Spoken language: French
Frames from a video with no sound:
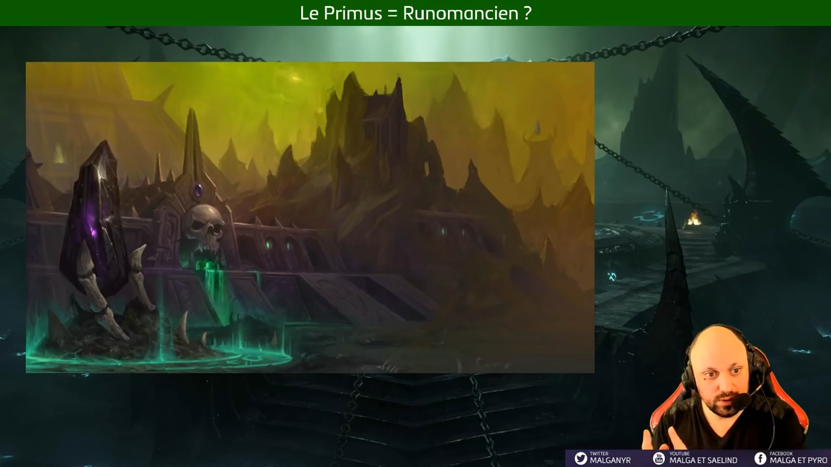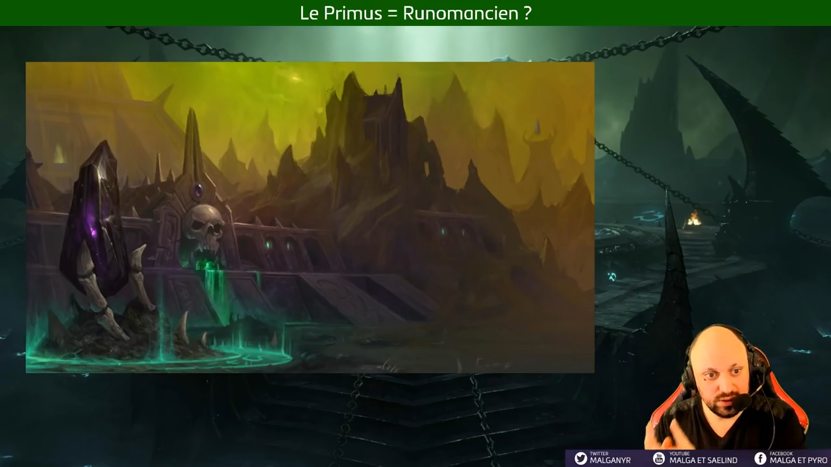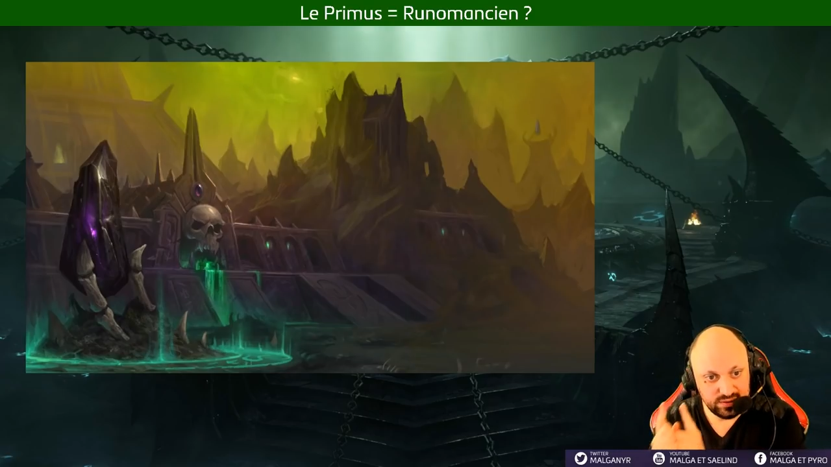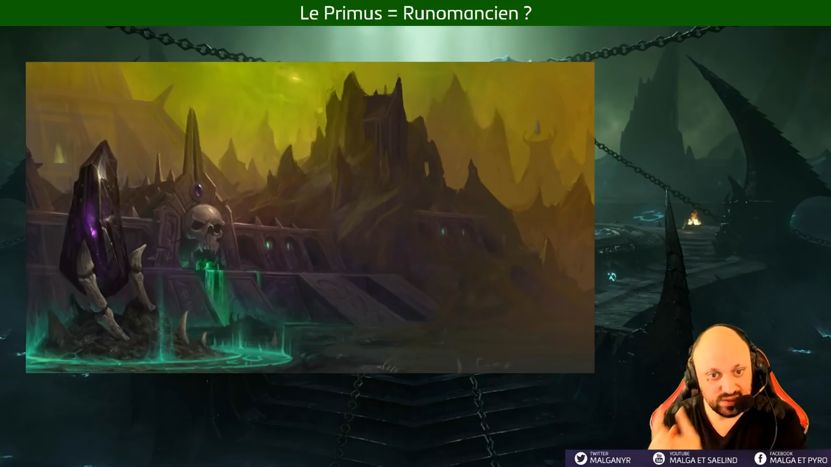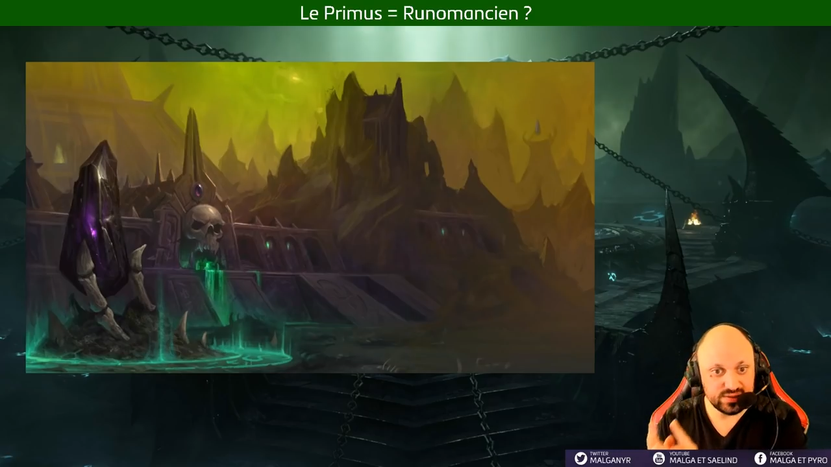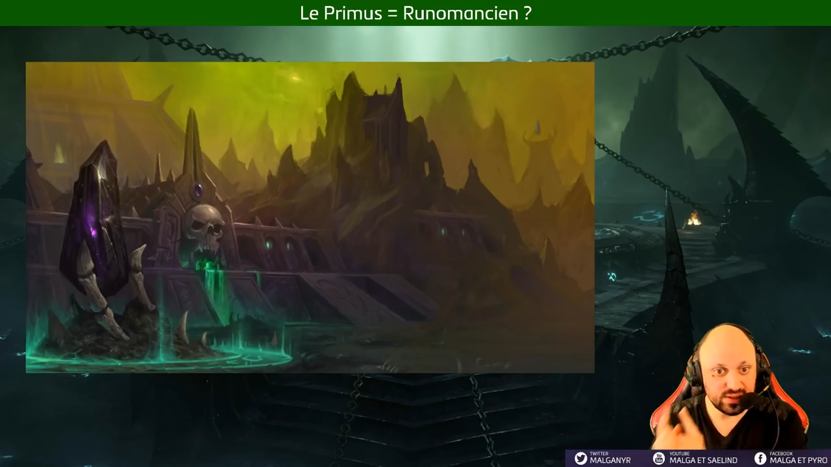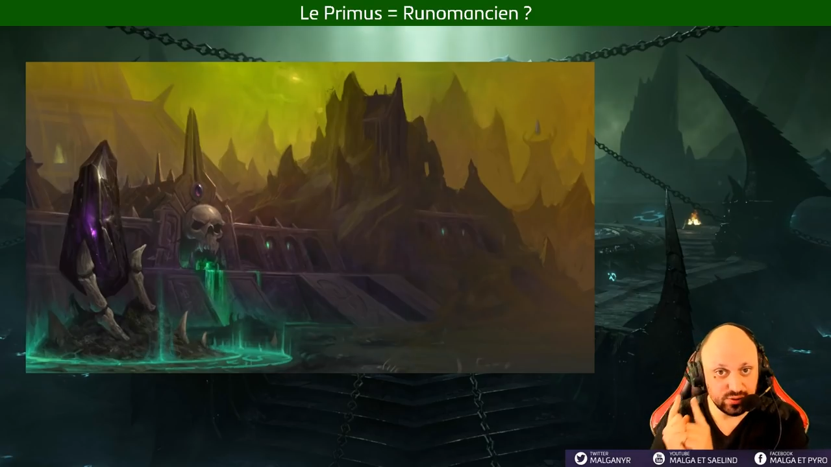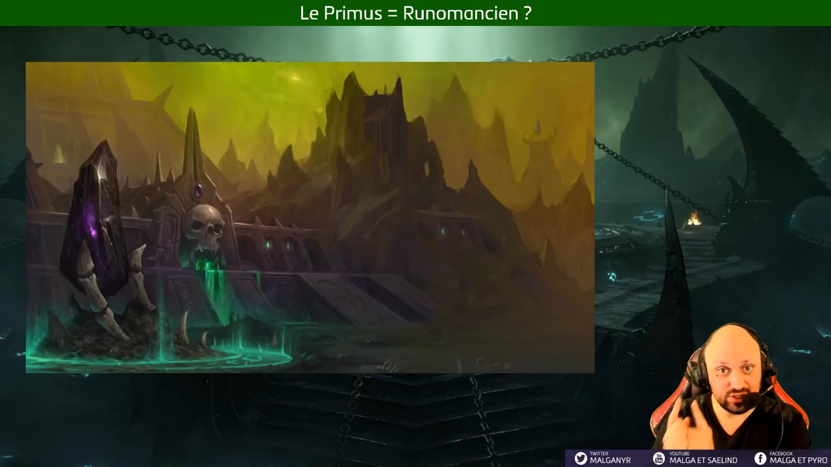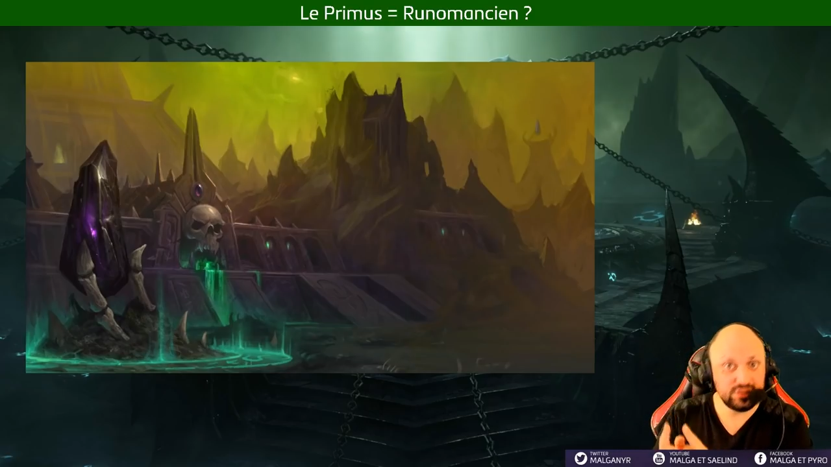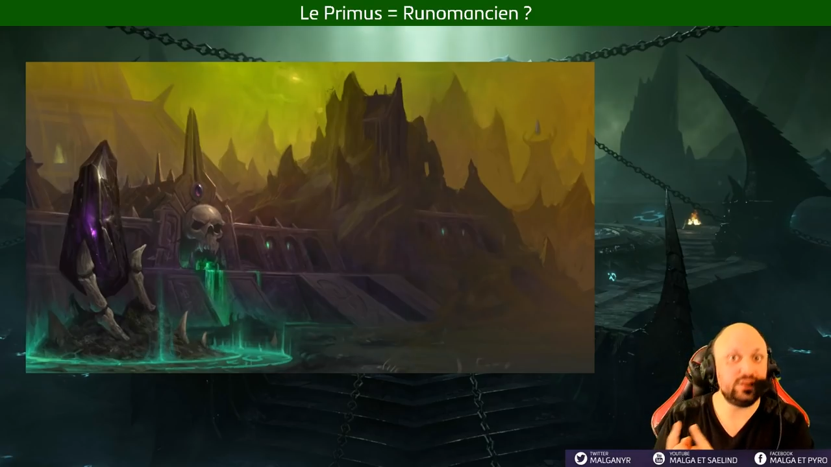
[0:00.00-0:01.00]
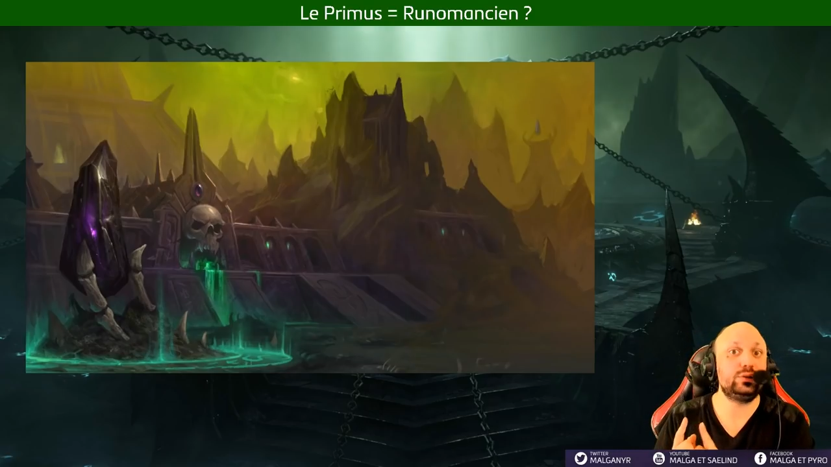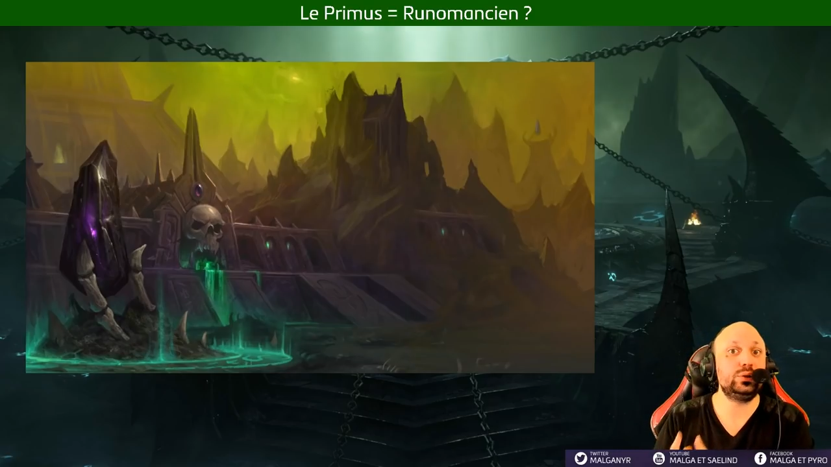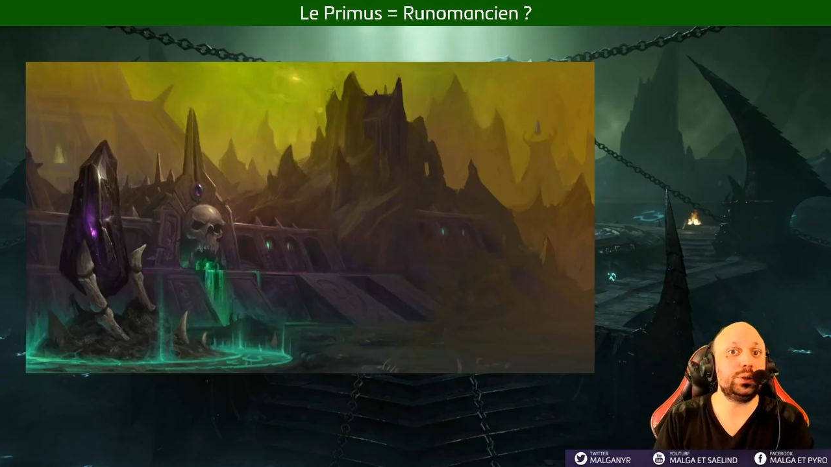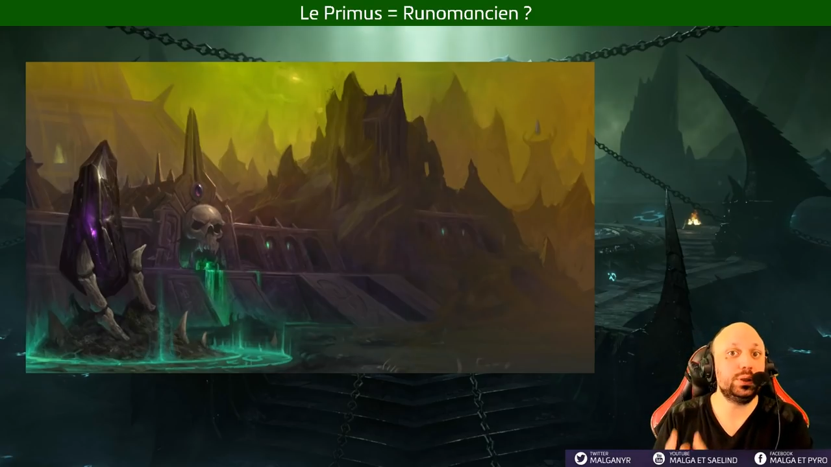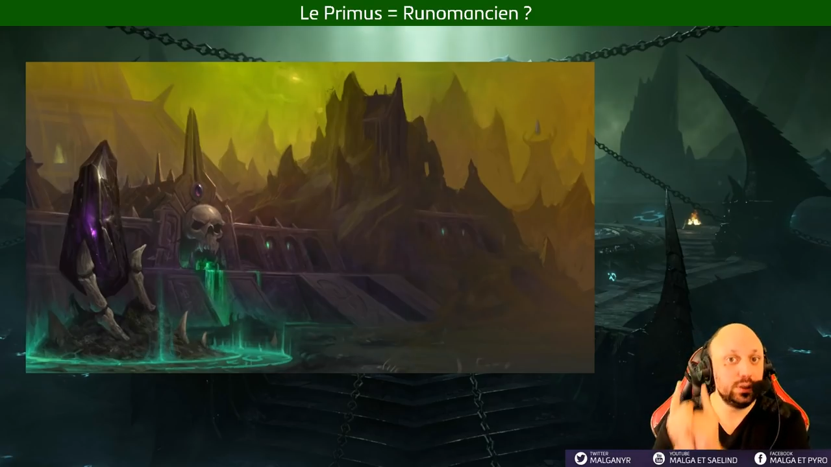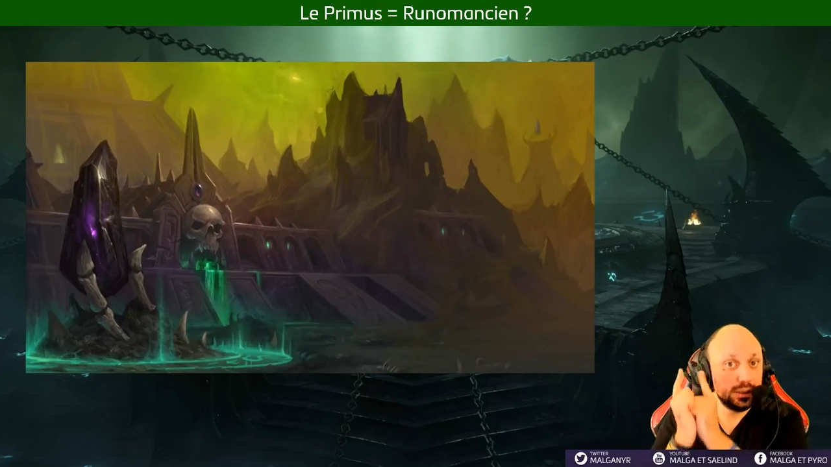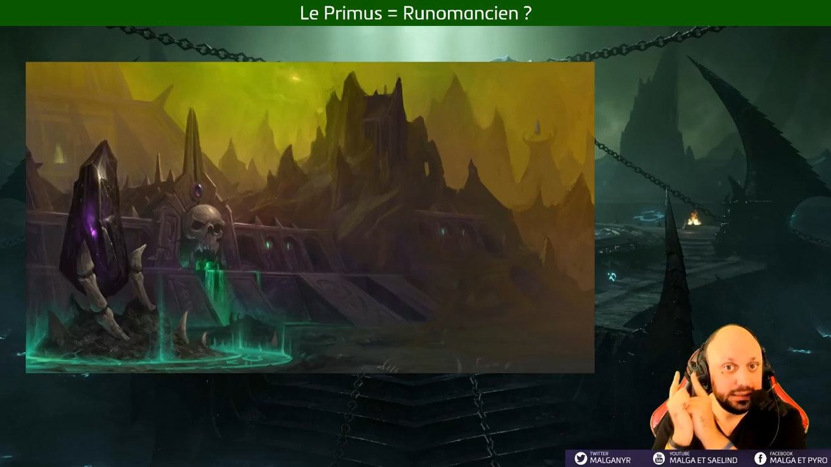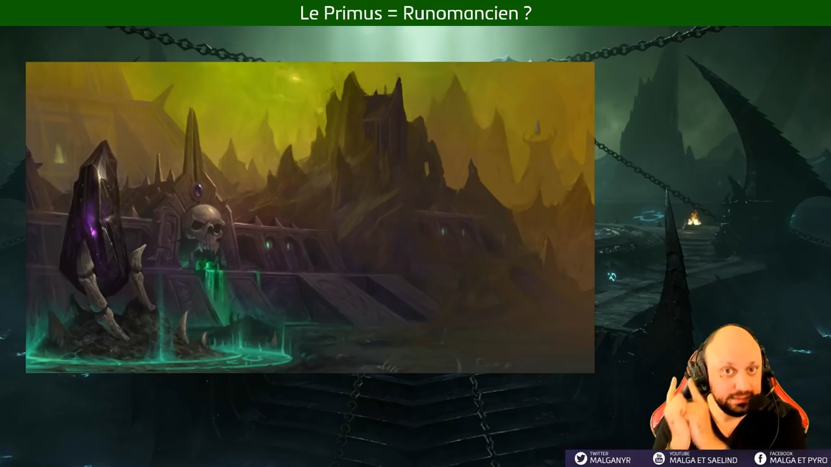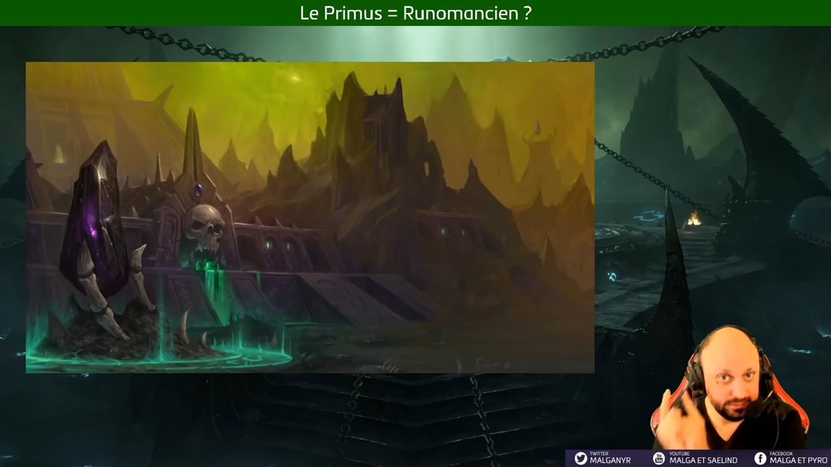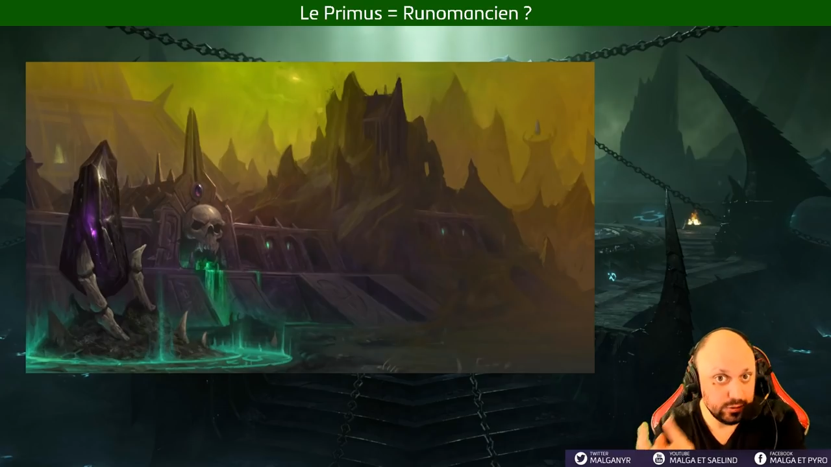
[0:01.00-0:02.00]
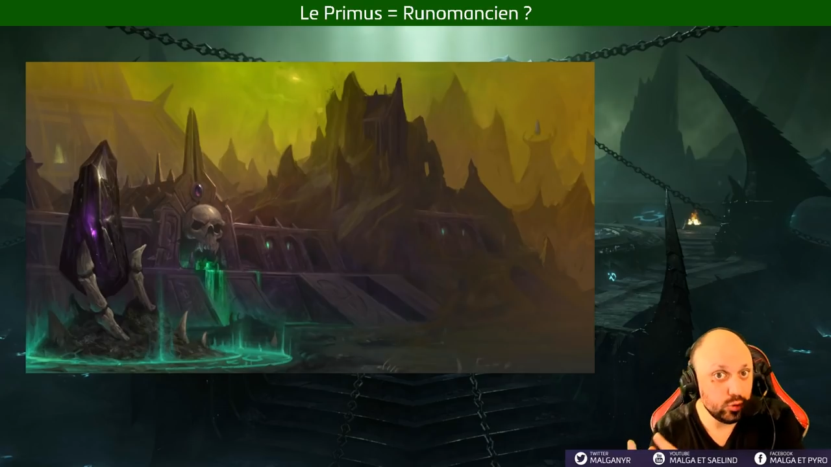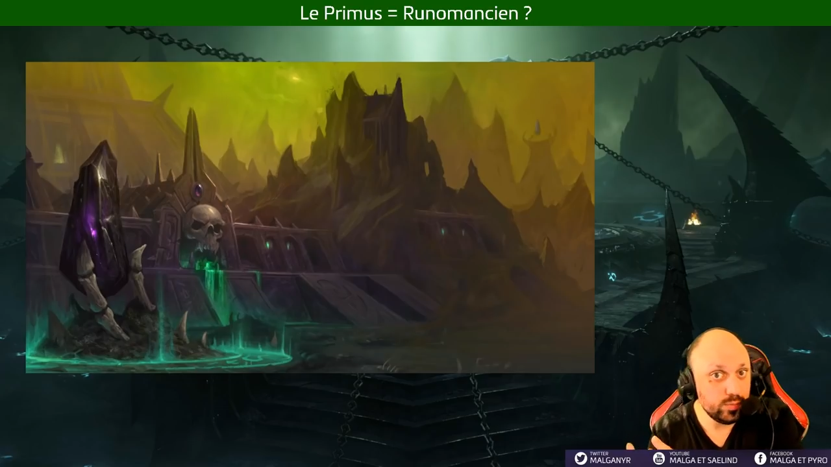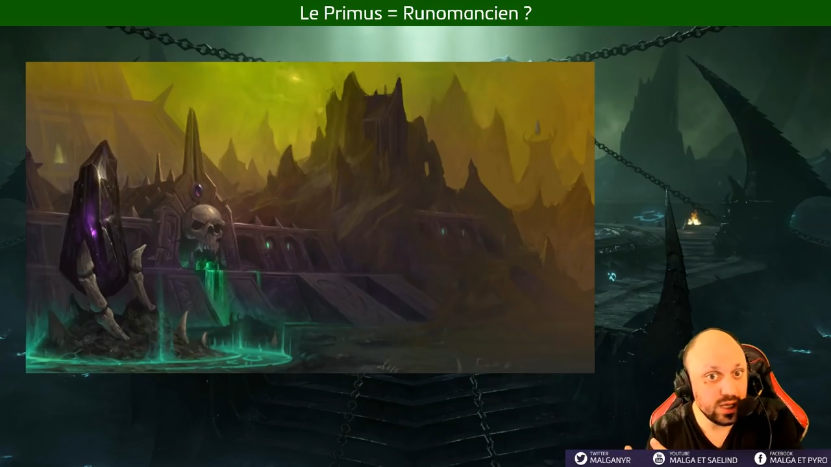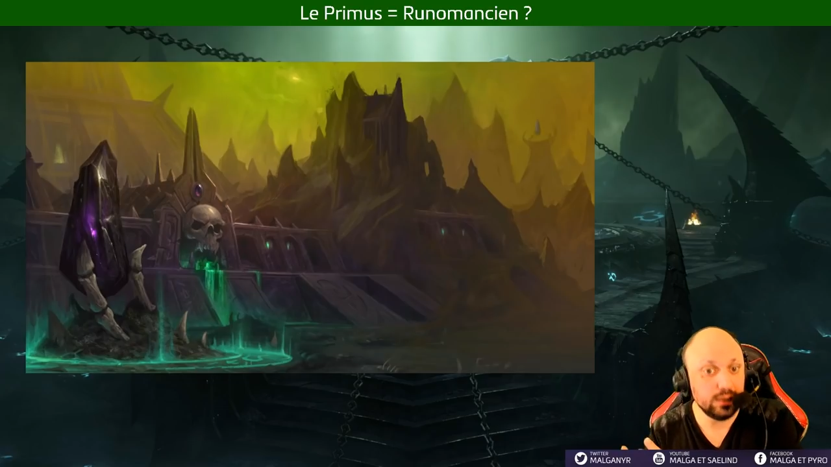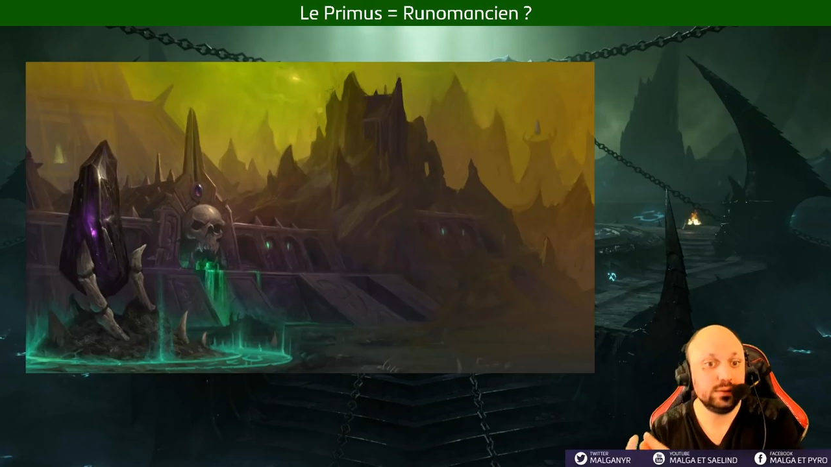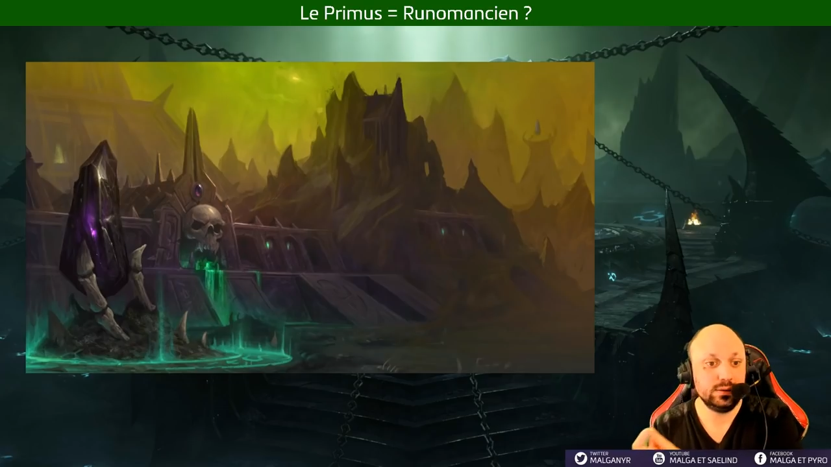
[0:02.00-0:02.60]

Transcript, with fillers: il tire sa architecture des Nérubiens.